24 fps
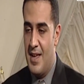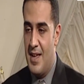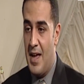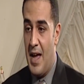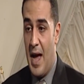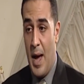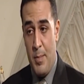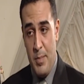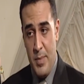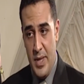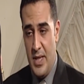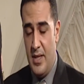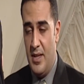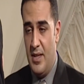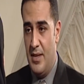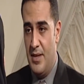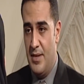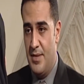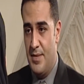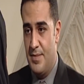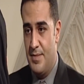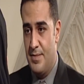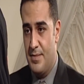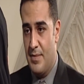عمتي
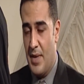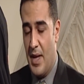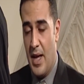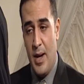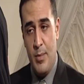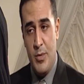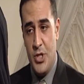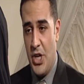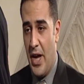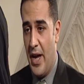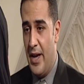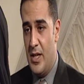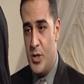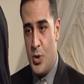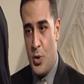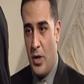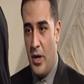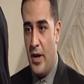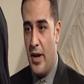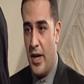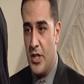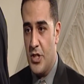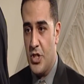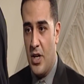انا مش عيل
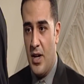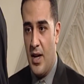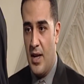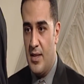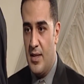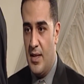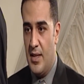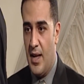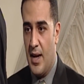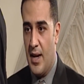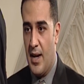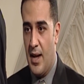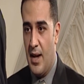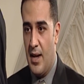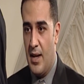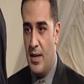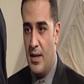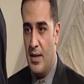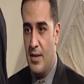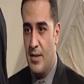صغير عشان حد يضحك عليا